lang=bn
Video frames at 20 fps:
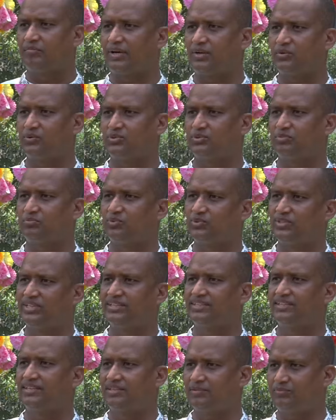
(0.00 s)
মানুষ
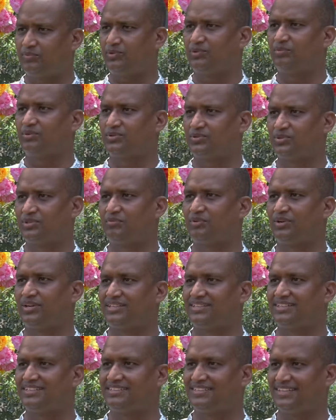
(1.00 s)
মুখিয়ে থাকে পুরো বছরই
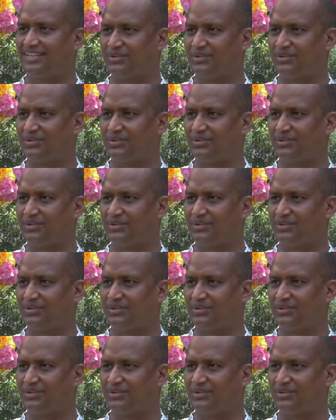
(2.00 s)
বলা যায় যে